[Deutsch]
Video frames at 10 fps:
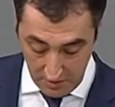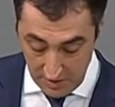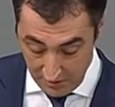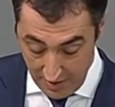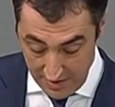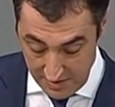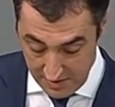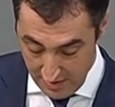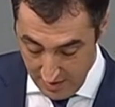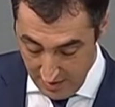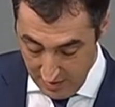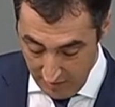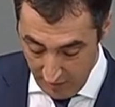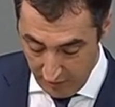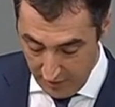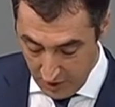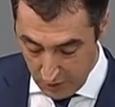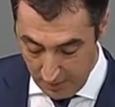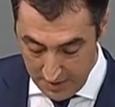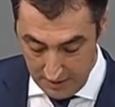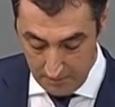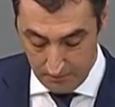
Und ich weiß, da, wovon ich spreche.